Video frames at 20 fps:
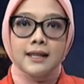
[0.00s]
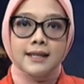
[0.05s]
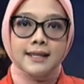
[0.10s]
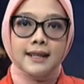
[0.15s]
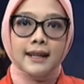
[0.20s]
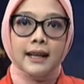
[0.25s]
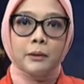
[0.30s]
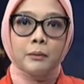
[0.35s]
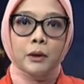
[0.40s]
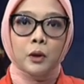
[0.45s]

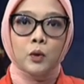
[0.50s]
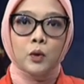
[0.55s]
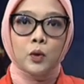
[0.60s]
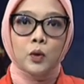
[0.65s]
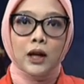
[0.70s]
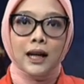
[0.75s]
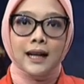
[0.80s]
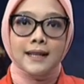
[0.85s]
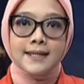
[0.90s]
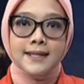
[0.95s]
Selain
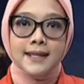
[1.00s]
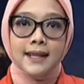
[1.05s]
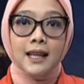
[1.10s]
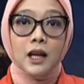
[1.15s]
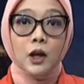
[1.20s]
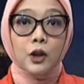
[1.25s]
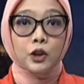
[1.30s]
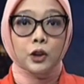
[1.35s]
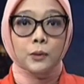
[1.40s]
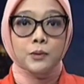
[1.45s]
menunggu
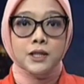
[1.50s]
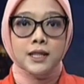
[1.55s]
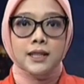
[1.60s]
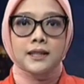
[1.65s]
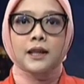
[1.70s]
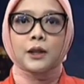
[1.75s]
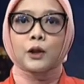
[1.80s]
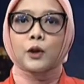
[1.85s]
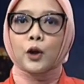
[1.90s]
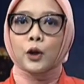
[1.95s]
hasil
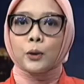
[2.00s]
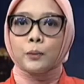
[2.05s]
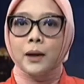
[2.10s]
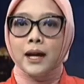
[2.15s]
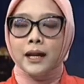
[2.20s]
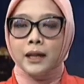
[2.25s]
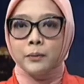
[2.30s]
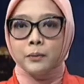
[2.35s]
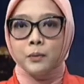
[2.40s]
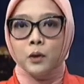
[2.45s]
autopsi dari
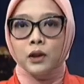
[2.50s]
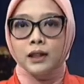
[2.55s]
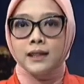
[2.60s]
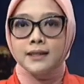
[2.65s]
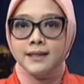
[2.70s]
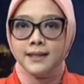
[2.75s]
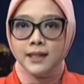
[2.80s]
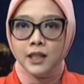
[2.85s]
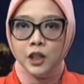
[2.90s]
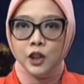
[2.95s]
korban,
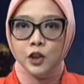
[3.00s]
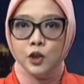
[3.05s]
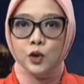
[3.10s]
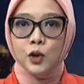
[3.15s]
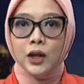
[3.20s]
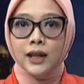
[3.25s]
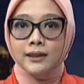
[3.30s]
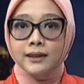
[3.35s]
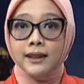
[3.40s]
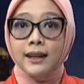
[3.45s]
polisi
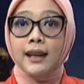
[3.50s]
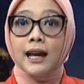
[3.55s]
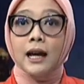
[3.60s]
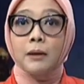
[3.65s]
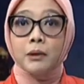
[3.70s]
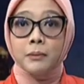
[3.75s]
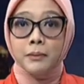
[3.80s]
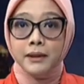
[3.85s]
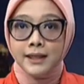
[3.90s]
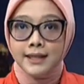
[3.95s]
juga
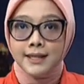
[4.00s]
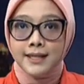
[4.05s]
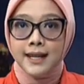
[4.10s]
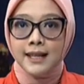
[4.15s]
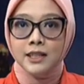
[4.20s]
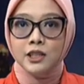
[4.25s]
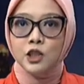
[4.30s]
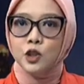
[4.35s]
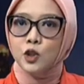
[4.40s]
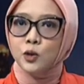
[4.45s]
telah
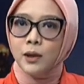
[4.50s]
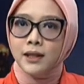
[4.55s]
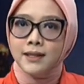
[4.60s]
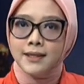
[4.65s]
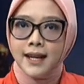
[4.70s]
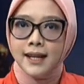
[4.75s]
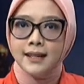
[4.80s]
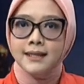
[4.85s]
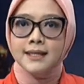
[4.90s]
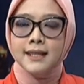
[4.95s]
memeriksa sejumlah
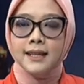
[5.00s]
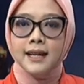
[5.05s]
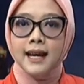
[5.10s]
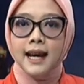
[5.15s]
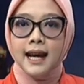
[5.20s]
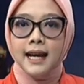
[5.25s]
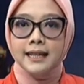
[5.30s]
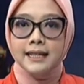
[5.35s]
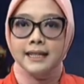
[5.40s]
saksi